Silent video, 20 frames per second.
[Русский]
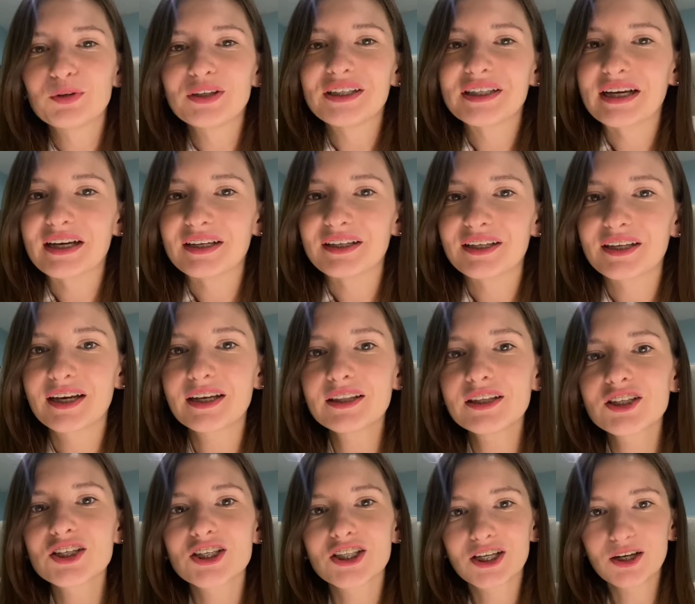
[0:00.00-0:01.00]
я. Я
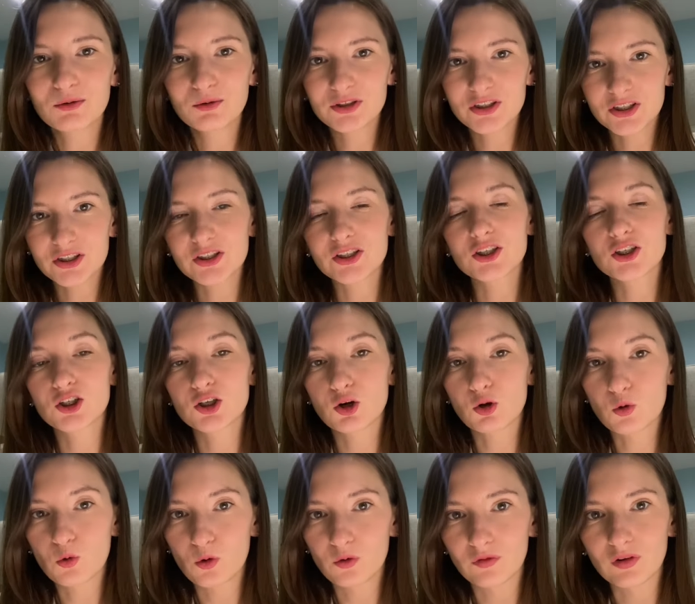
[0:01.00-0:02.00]
начинала со
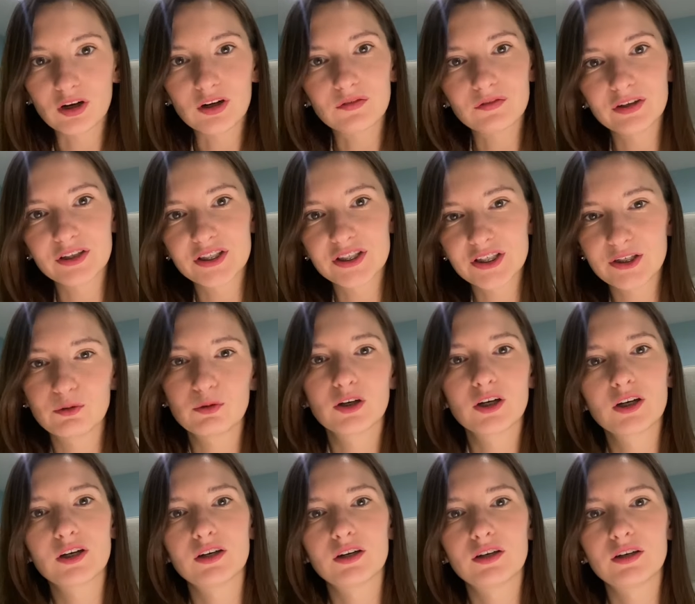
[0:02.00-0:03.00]
стажировок в
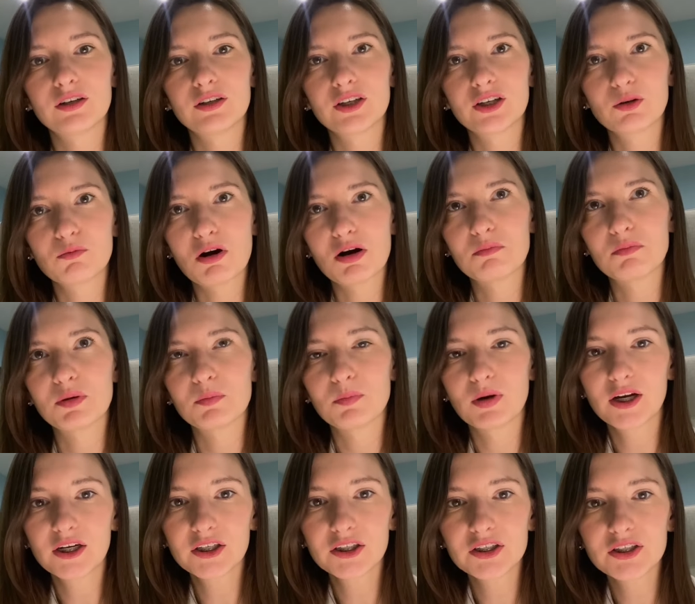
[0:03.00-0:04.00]
отделах э, рекламы и
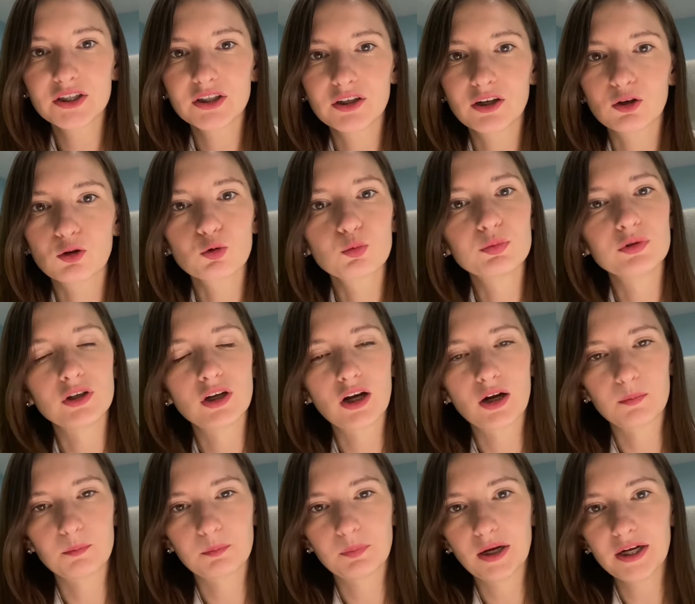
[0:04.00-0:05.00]
маркетинга крупных
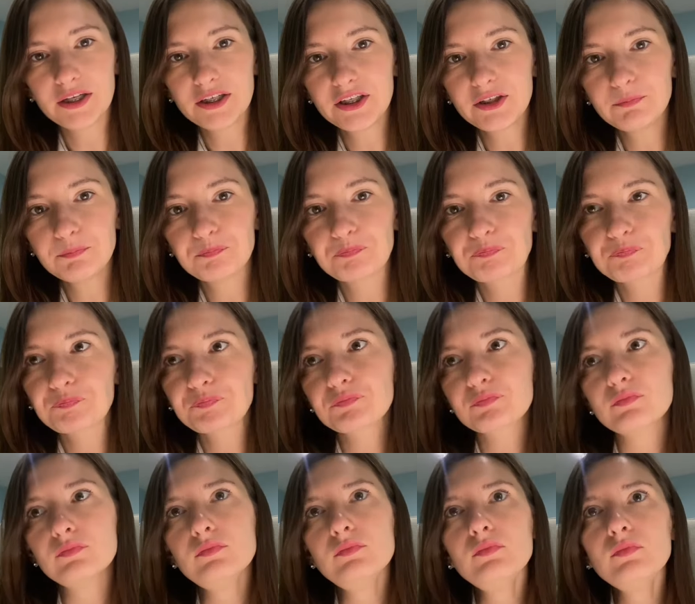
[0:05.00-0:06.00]
компаний,
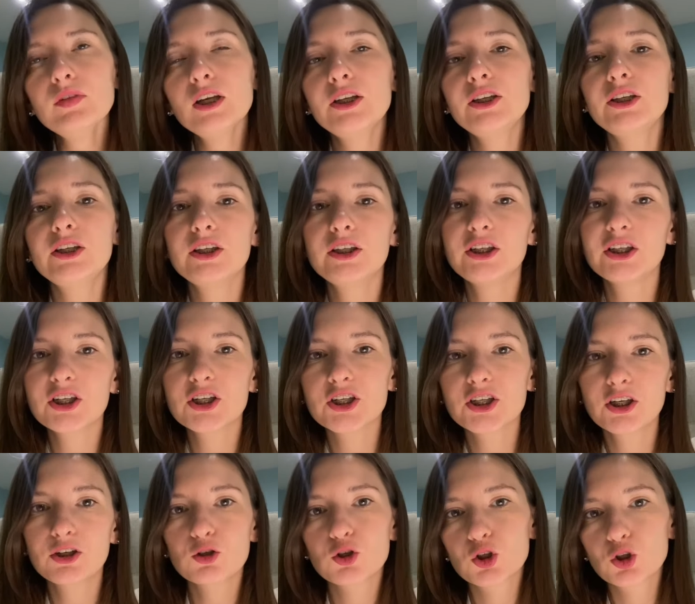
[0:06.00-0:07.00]
и я
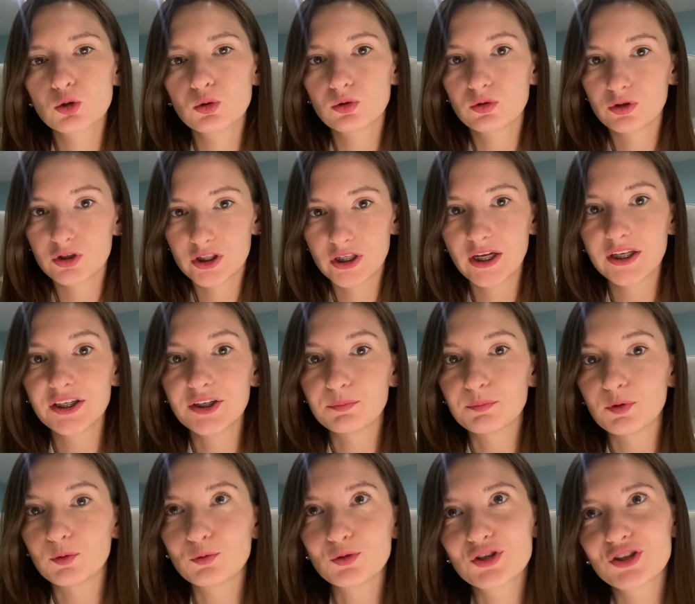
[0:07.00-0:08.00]
считаю, что знания,
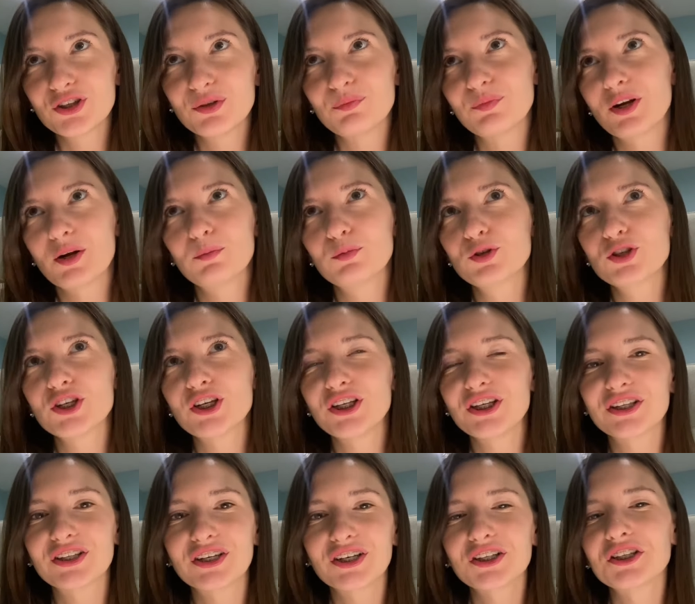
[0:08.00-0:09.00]
полученные при обучении,
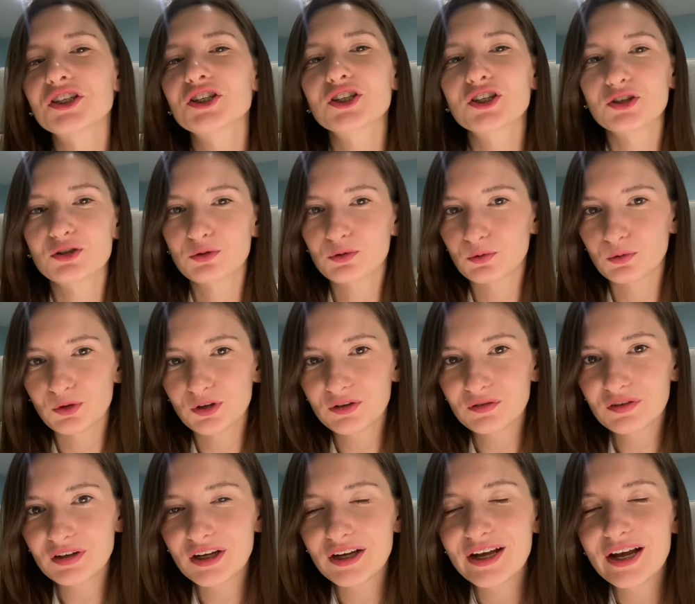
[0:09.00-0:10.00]
это, конечно,
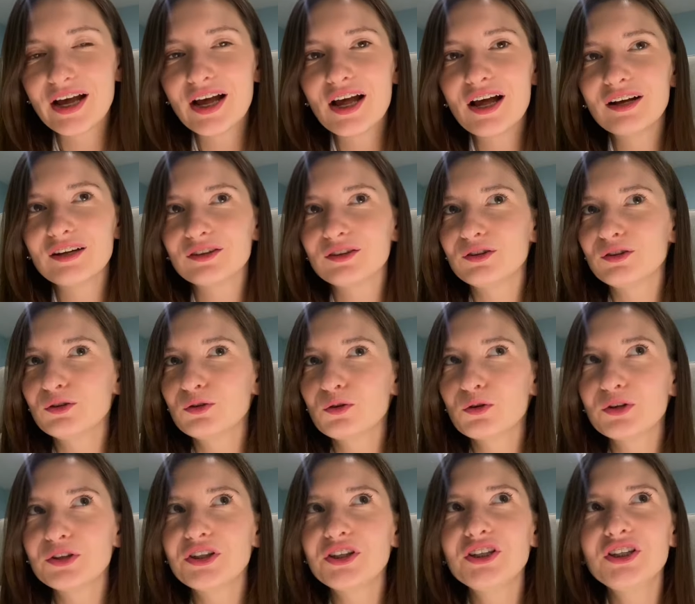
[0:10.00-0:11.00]
здорово, но
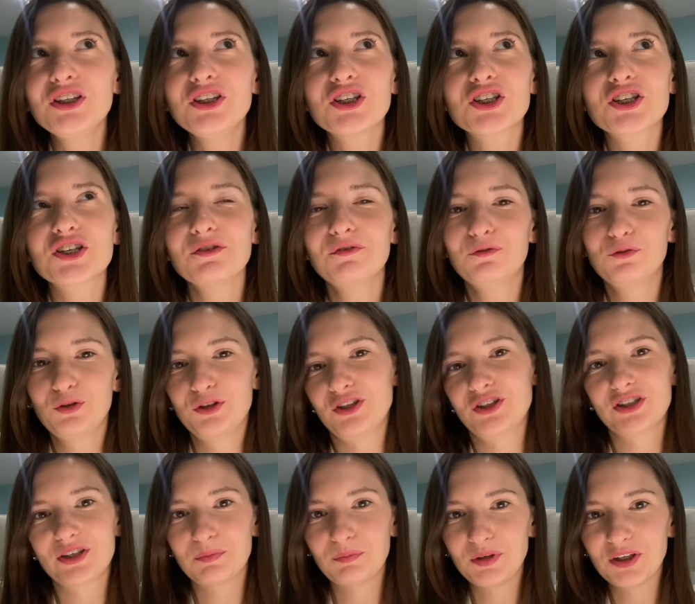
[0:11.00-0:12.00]
ничего не
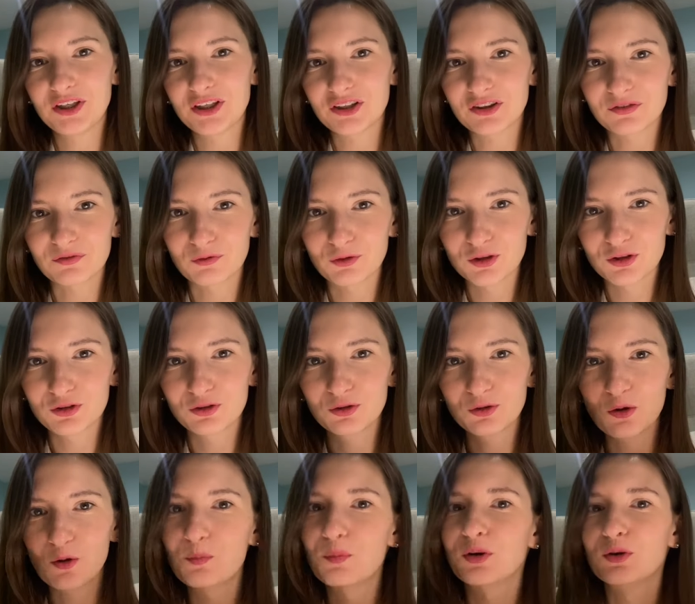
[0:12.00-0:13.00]
заменит вот
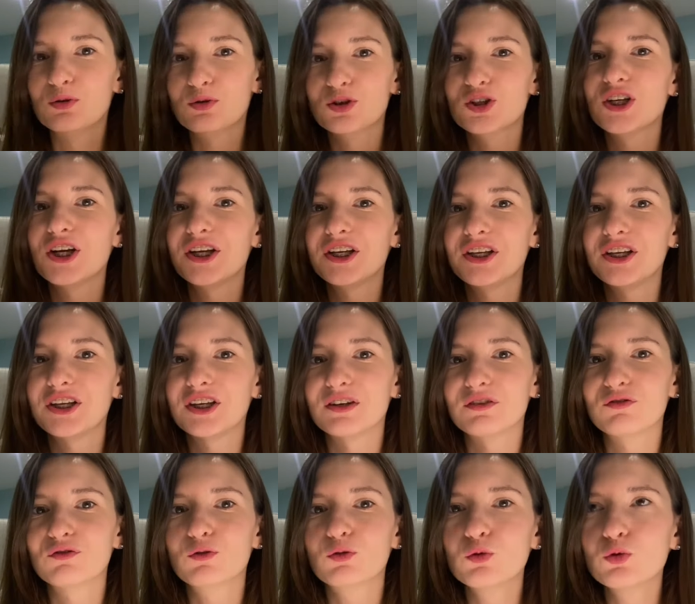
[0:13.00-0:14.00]
то погружение
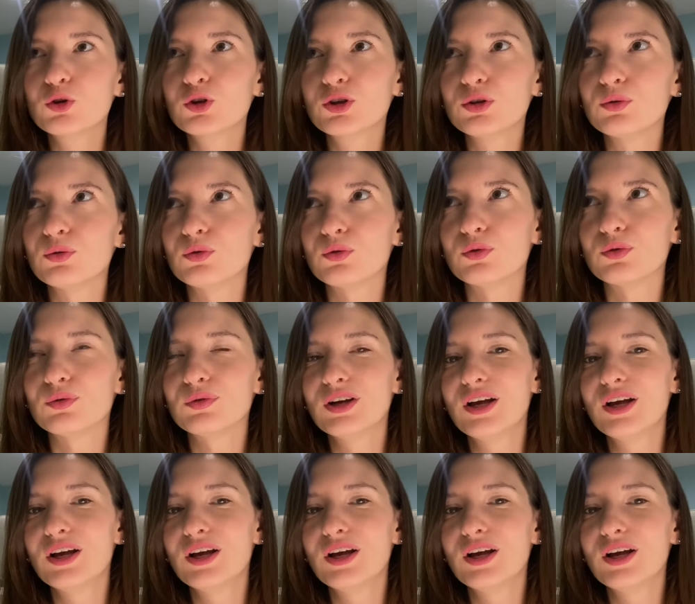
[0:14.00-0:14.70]
в кухню